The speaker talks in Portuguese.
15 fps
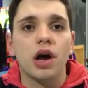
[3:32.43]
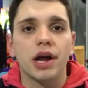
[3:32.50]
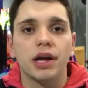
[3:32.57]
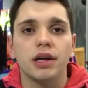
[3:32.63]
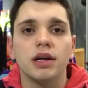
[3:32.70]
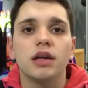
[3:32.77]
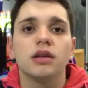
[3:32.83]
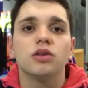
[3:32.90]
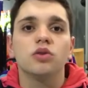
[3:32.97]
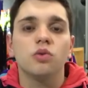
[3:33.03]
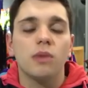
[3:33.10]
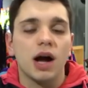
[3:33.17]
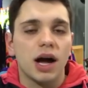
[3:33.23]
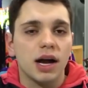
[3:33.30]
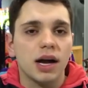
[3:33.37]
na hora
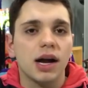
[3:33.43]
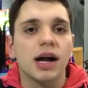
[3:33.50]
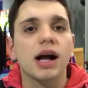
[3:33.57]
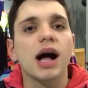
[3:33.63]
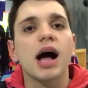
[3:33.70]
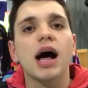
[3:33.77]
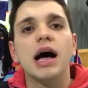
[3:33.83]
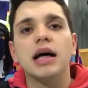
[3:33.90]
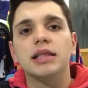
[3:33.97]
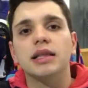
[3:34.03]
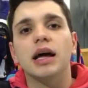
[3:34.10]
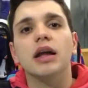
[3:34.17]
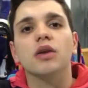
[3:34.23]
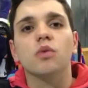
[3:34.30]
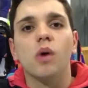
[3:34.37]
de uma
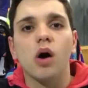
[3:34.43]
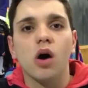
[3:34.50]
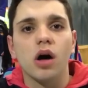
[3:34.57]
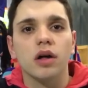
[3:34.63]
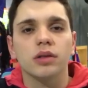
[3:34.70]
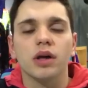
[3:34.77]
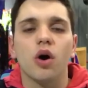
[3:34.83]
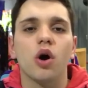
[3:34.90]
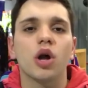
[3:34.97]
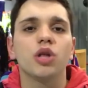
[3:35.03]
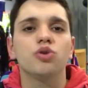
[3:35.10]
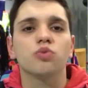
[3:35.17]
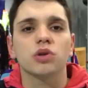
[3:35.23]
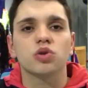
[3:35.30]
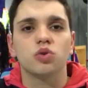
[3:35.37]
arrancada, numa, na
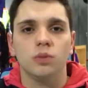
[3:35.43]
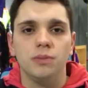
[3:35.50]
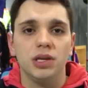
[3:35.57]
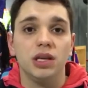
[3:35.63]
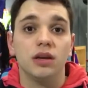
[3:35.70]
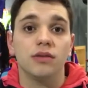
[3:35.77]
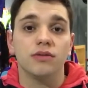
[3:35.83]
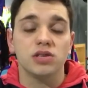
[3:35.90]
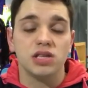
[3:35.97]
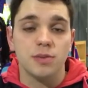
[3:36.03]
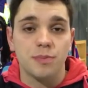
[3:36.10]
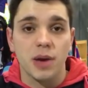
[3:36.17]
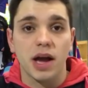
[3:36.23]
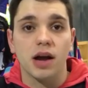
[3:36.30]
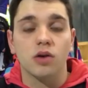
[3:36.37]
hora de uma subida que
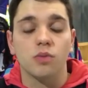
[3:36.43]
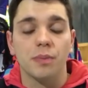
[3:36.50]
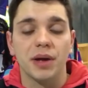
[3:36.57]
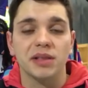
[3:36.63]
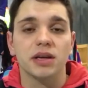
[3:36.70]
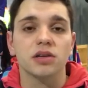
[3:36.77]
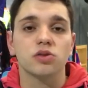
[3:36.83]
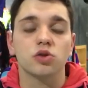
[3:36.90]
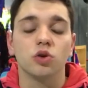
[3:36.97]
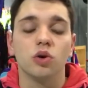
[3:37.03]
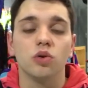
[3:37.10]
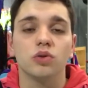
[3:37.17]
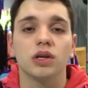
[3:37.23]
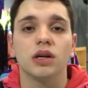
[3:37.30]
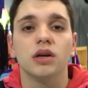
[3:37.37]
você pega com pedra
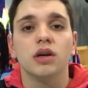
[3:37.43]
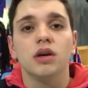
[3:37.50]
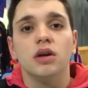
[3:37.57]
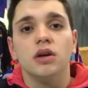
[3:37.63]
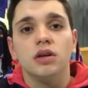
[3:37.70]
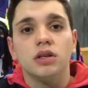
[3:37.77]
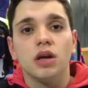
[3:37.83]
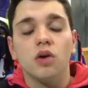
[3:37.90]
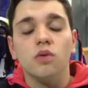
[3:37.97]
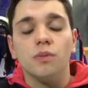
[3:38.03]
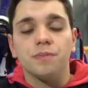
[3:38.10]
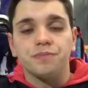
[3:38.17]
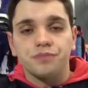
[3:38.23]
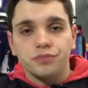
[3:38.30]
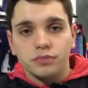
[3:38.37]
solta.
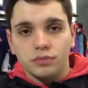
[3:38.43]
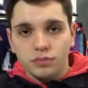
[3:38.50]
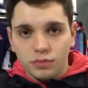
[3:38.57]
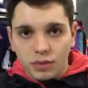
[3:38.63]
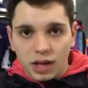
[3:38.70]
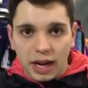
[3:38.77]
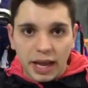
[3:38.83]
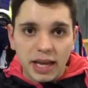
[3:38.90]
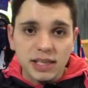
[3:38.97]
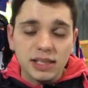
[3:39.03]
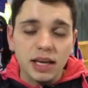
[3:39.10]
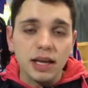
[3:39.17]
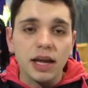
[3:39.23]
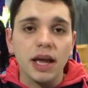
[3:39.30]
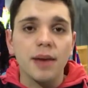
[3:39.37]
Então,
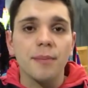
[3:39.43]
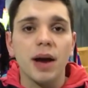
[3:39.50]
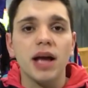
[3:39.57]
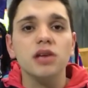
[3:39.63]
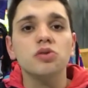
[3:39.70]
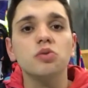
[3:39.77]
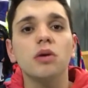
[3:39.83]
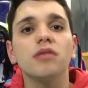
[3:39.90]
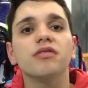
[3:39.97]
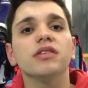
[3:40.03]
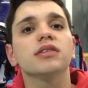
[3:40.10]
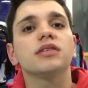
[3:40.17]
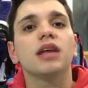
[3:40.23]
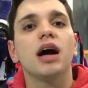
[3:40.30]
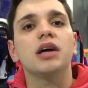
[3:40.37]
essa é mais
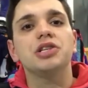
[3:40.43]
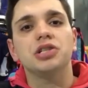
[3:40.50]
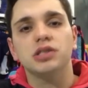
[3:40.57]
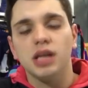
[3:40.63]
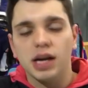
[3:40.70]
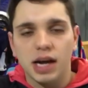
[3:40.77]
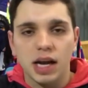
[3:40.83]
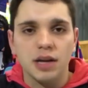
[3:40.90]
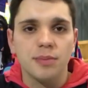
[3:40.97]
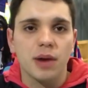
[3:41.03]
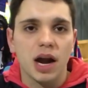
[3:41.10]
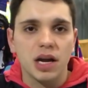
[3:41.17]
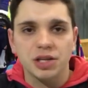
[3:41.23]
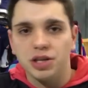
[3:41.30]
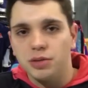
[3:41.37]
uma vantagem da
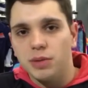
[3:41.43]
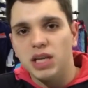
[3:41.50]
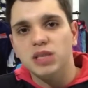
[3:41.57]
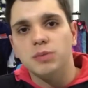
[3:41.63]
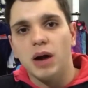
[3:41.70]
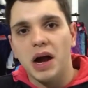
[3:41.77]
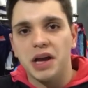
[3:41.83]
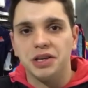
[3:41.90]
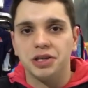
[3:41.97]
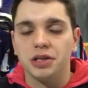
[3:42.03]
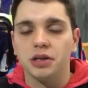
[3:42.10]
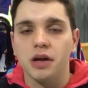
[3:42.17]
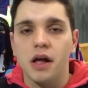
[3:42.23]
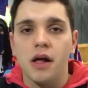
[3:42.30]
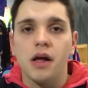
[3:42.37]
calibragem mais
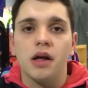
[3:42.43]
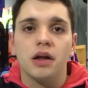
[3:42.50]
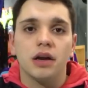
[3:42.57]
baixa.